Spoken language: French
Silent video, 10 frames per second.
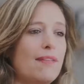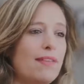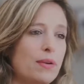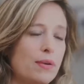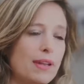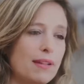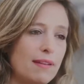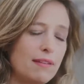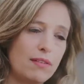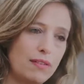Avec une
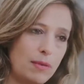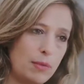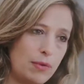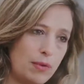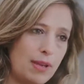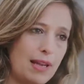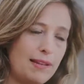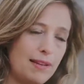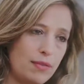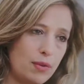intelligence
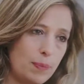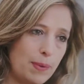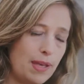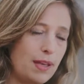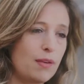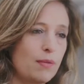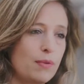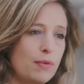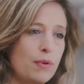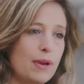émotionnelle développée,
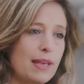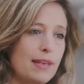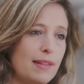vous saurez